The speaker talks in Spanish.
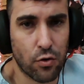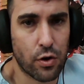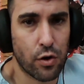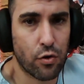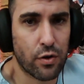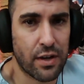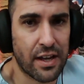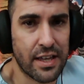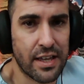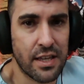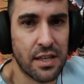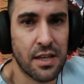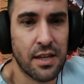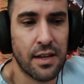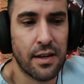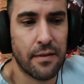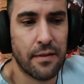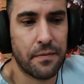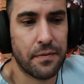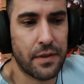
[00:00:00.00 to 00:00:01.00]
Creo que ahí
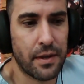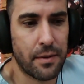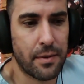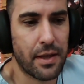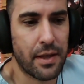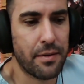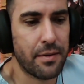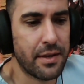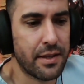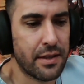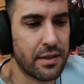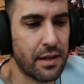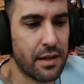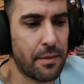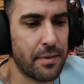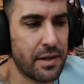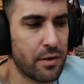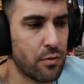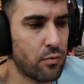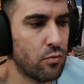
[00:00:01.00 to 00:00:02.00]
debe de,
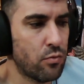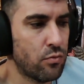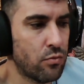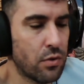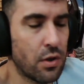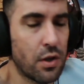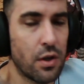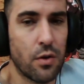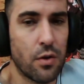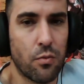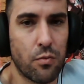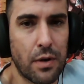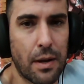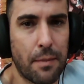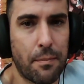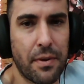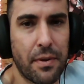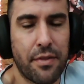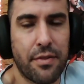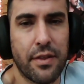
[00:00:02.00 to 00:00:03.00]
haber una
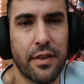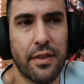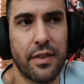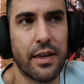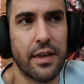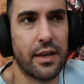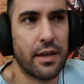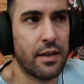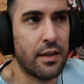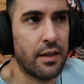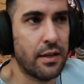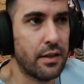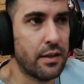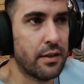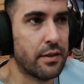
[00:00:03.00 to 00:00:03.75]
especie de,